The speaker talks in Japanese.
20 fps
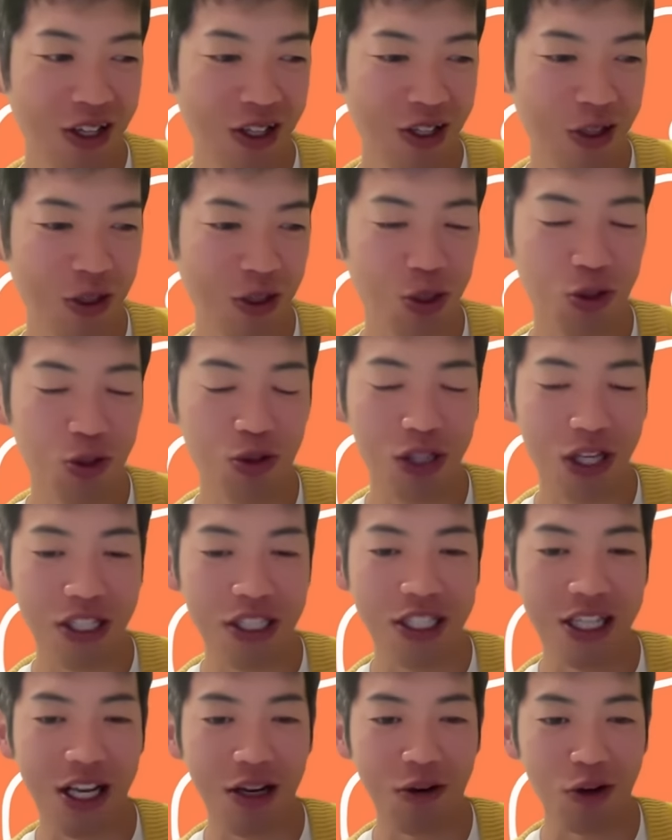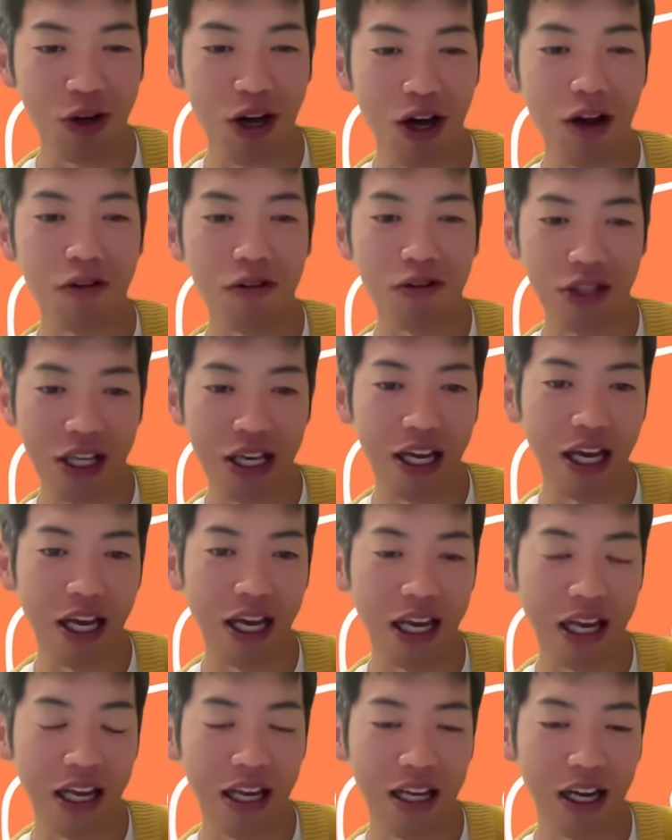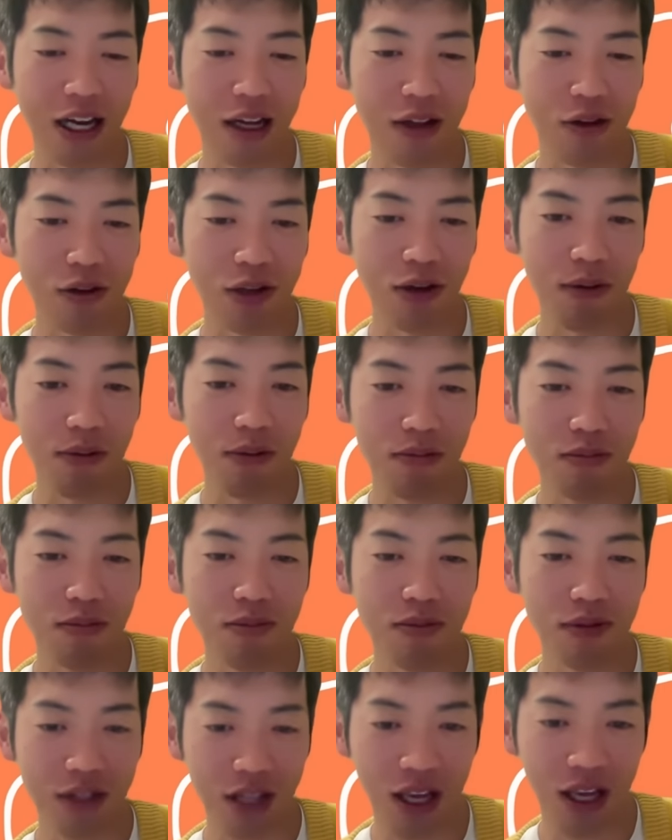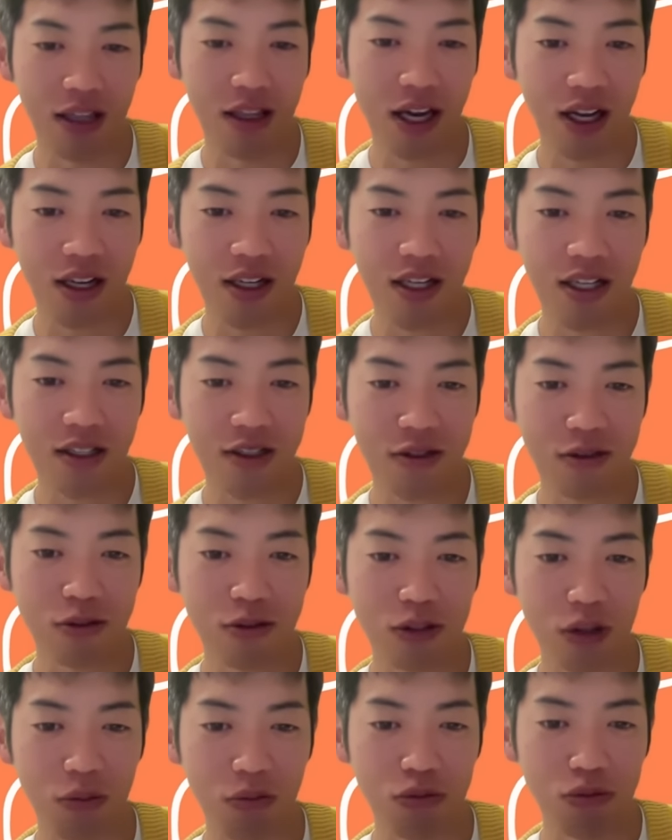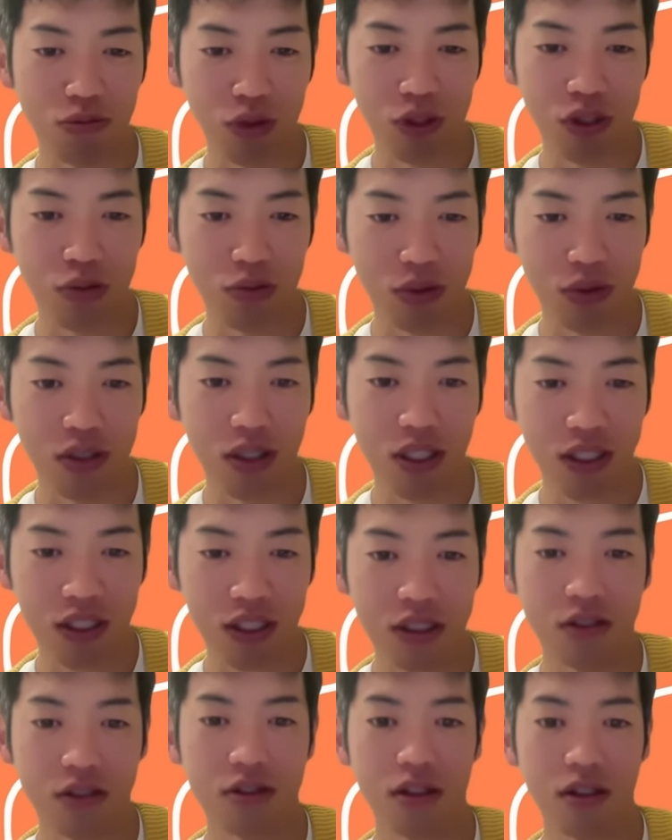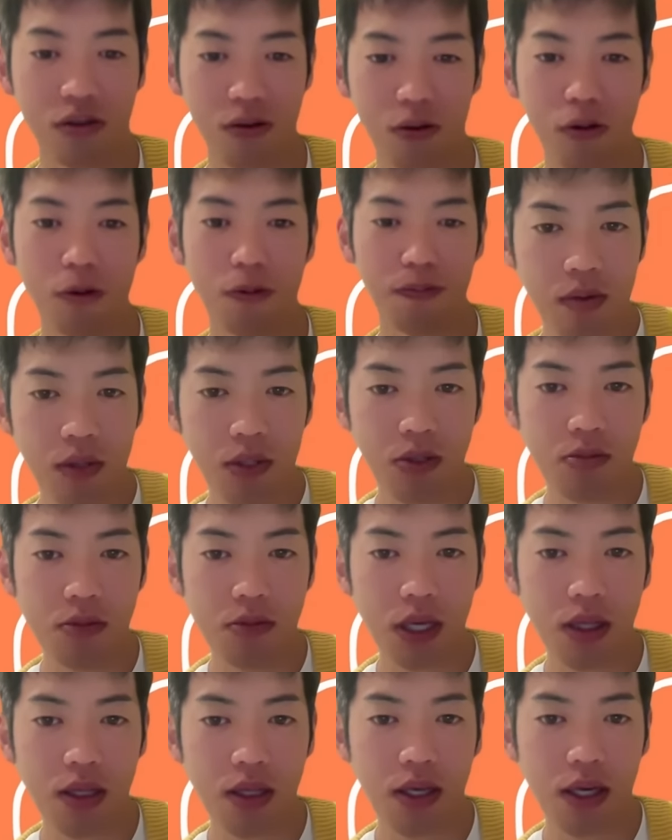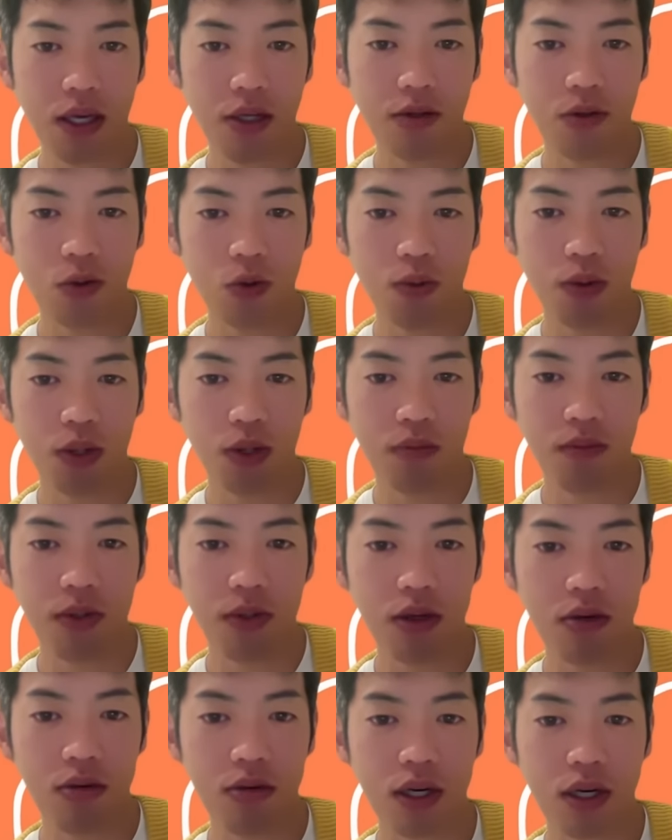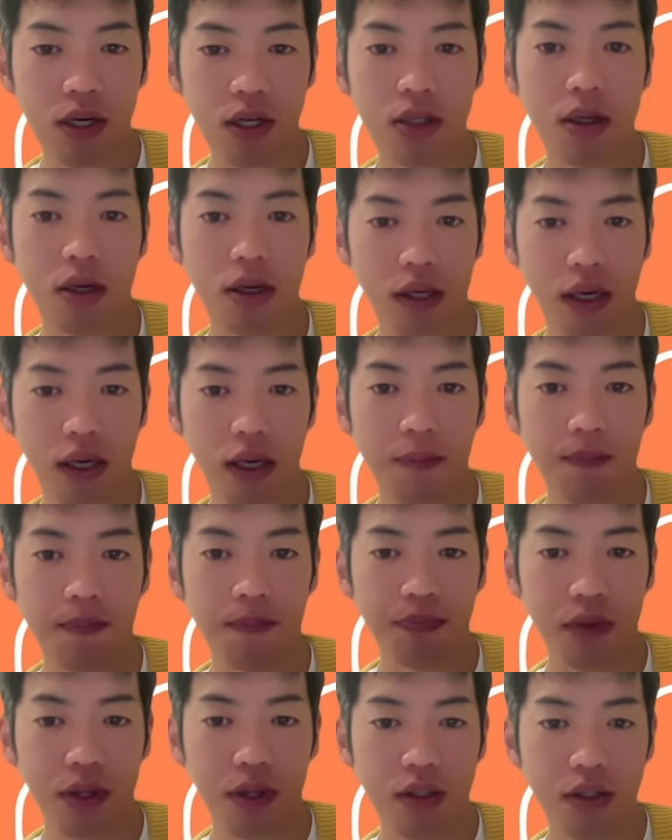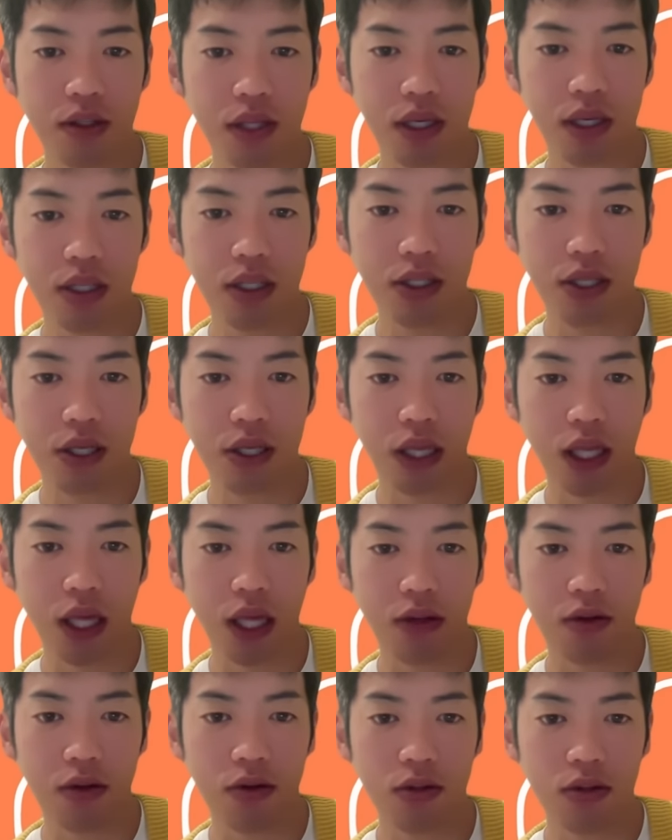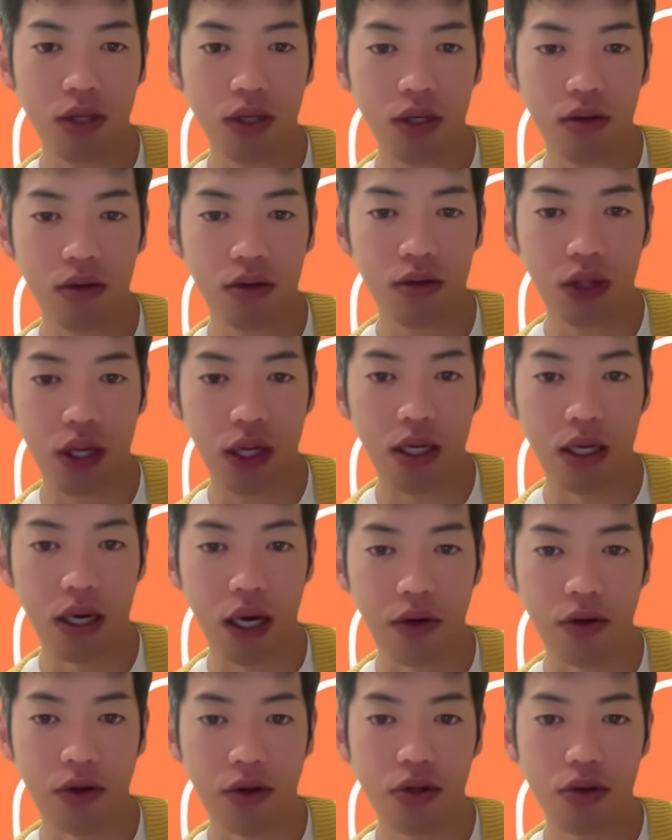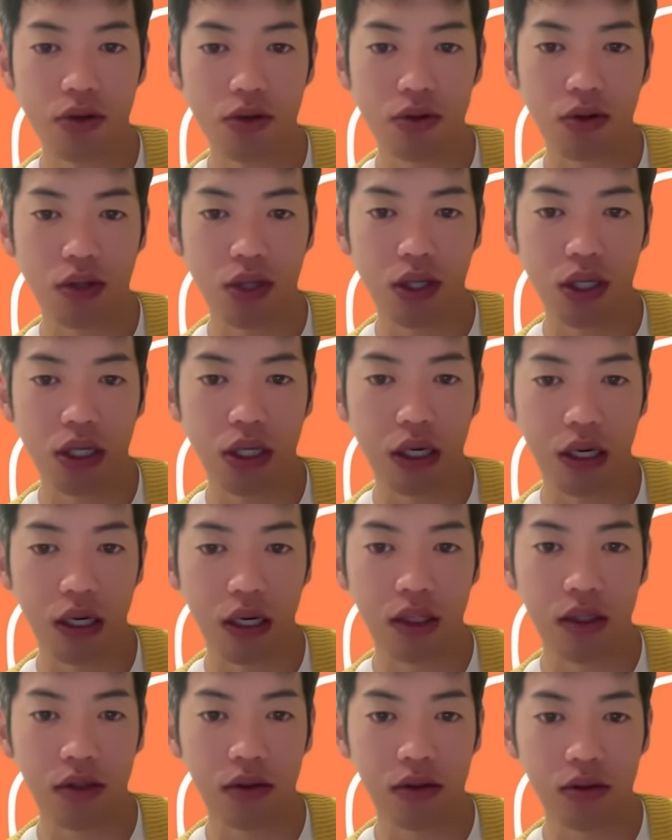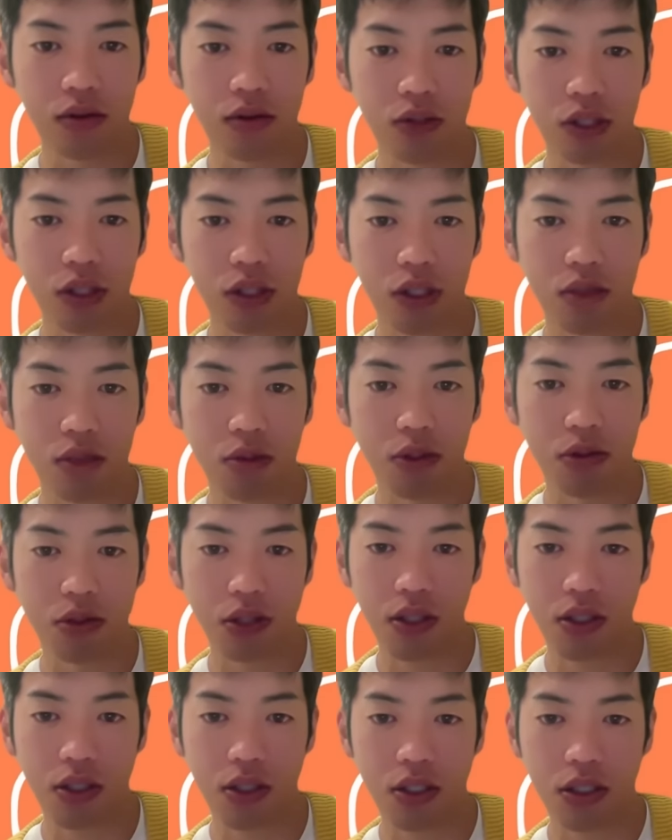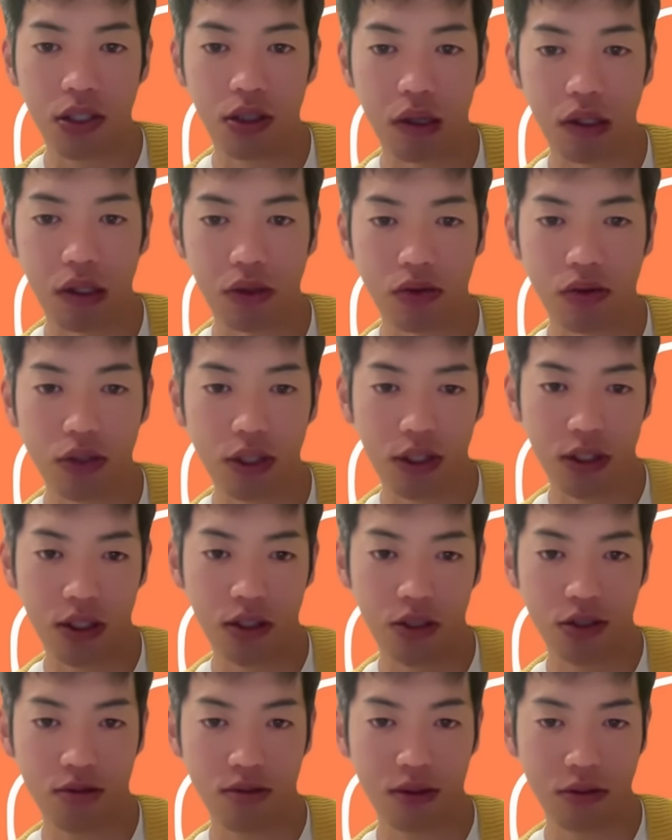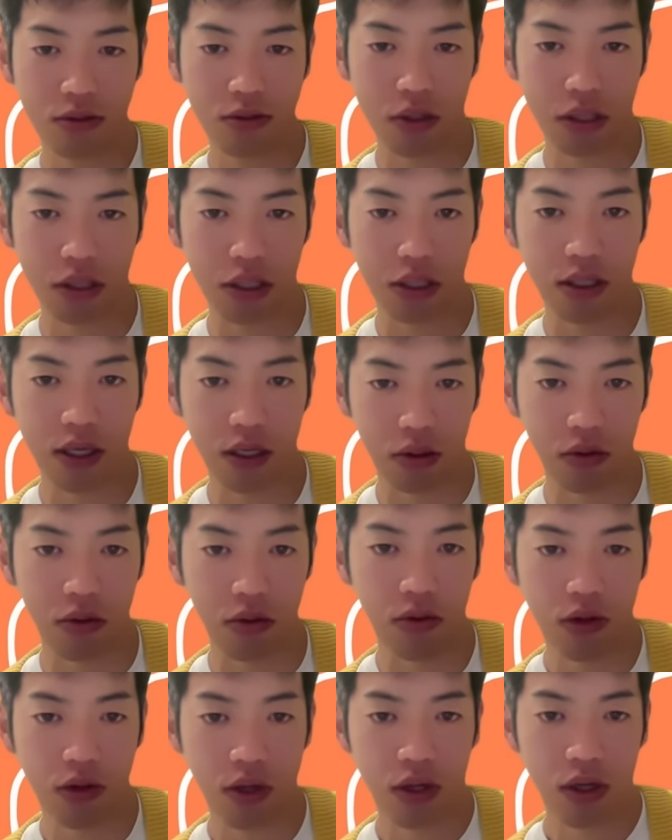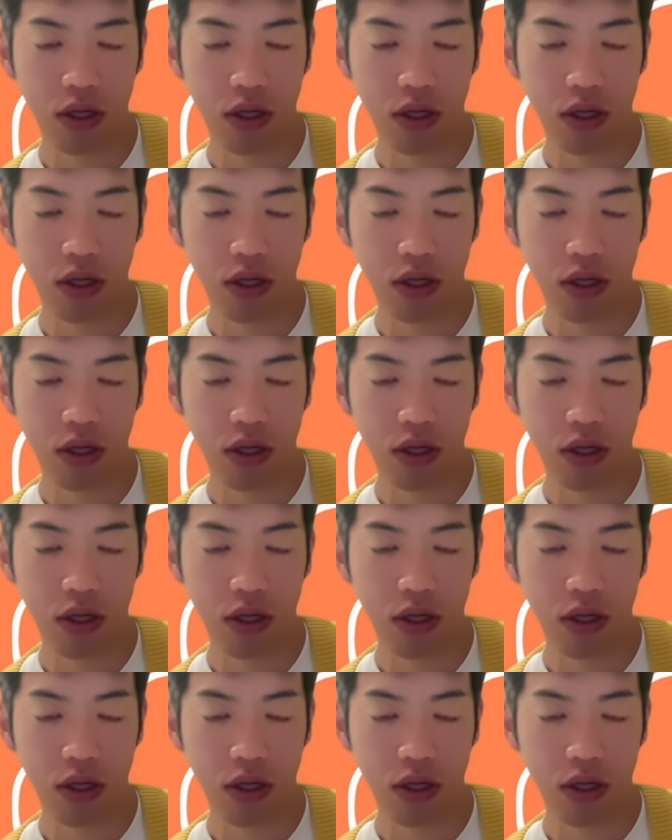予想だにしないことがあるんで、あの、やっぱね、断言することはもちろん難しいですけど、泉健太代表のコメント見てる限りはね、政倫審で納得できる答えや、より多くの議員が語ることをしなければ予算審議はそう簡単に進めることはできないと、